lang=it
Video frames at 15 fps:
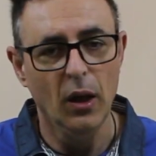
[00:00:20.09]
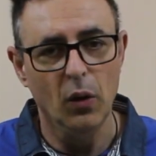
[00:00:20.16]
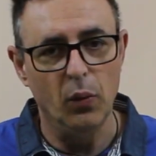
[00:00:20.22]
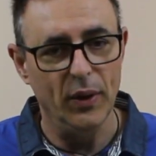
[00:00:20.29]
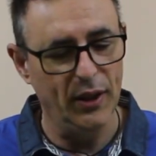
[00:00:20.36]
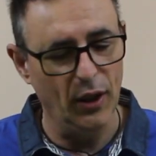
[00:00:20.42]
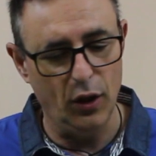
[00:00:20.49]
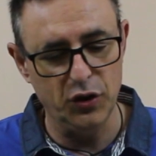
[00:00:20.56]

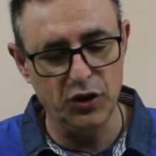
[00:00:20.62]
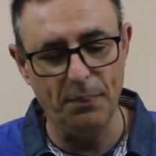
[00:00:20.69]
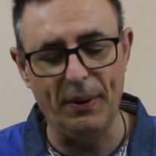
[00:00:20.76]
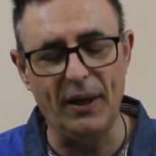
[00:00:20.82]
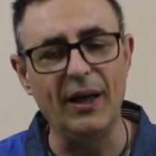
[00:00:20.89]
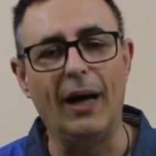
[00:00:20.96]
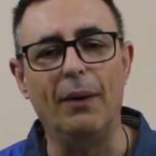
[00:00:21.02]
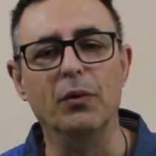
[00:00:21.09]
Quindi oggi
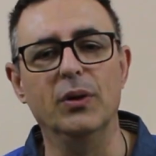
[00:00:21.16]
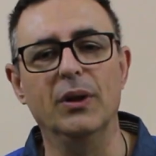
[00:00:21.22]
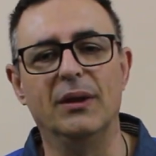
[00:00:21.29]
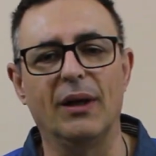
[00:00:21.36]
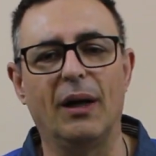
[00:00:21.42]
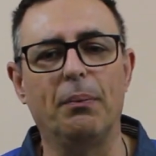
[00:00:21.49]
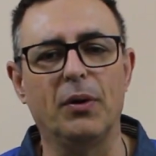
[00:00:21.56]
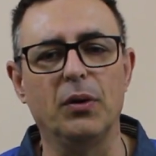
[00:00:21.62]
parliamo di
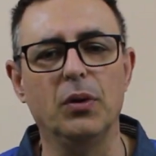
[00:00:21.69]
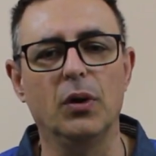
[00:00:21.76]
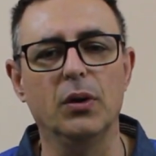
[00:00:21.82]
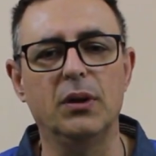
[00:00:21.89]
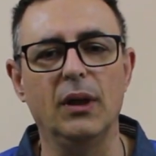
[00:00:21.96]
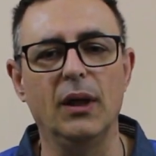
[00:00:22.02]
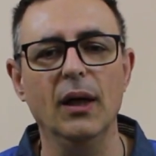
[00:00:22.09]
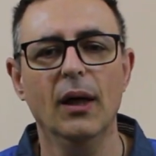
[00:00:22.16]
tre
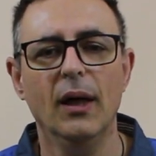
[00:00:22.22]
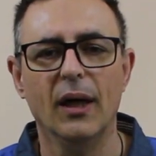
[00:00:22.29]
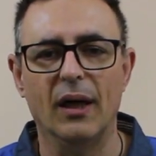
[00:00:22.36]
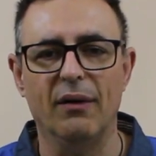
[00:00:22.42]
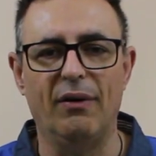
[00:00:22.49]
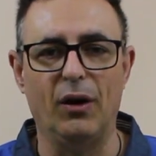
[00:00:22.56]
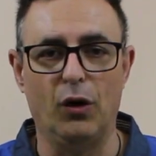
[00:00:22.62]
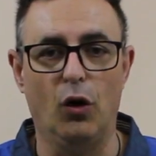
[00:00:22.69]
prodotti
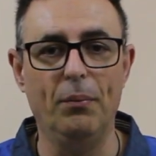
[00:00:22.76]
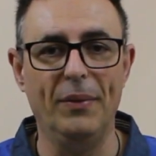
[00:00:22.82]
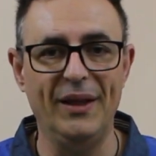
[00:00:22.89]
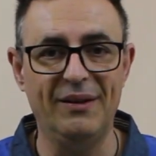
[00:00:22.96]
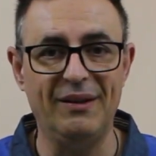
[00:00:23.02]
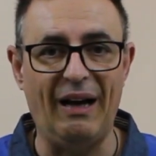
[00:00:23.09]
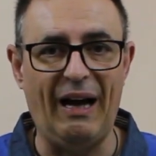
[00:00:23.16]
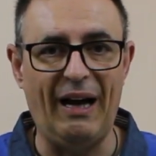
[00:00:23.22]
che vanno a
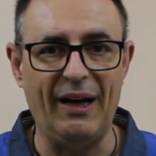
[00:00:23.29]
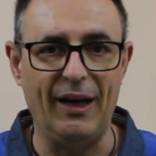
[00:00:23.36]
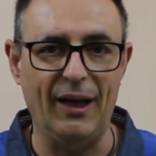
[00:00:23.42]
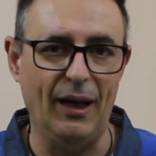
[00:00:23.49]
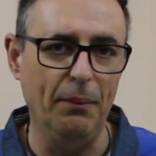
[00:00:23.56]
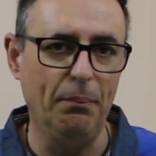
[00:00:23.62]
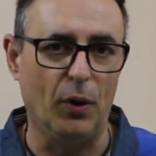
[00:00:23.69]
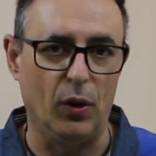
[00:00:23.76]
aumentare
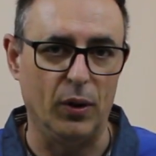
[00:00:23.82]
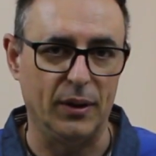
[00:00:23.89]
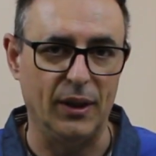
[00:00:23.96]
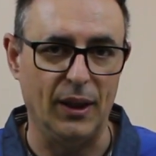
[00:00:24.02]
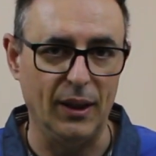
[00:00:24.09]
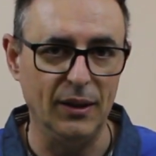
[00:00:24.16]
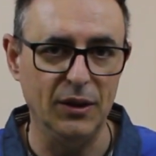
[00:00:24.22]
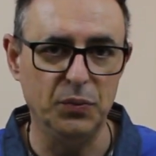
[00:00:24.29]
le
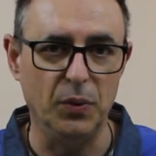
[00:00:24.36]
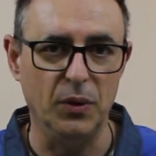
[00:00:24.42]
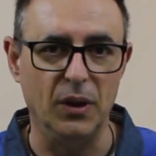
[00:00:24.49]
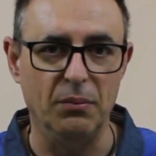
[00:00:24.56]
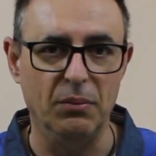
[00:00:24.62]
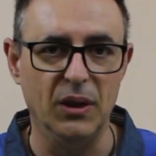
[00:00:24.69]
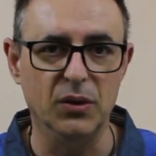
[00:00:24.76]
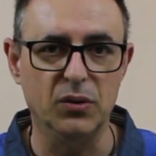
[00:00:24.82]
porte
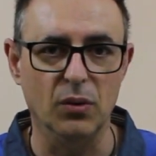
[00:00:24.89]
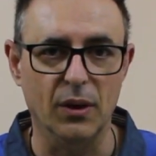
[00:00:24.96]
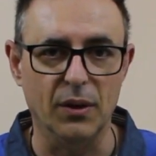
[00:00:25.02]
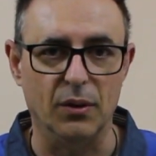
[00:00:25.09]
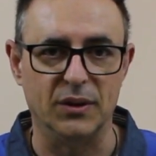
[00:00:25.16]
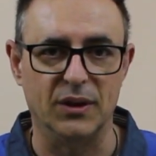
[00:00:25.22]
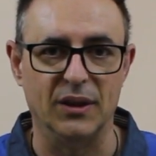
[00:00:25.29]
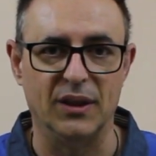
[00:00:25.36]
disponibili sulla
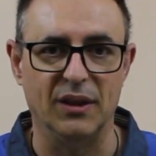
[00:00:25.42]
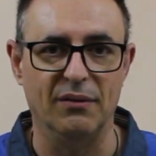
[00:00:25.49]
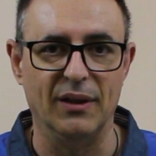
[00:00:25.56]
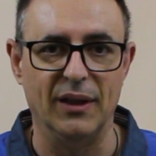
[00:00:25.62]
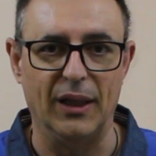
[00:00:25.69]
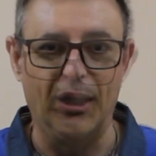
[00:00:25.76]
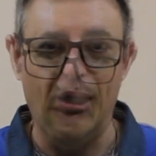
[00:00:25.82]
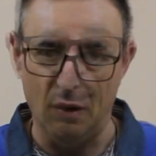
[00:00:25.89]
nostra
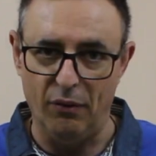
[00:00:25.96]
scrivania.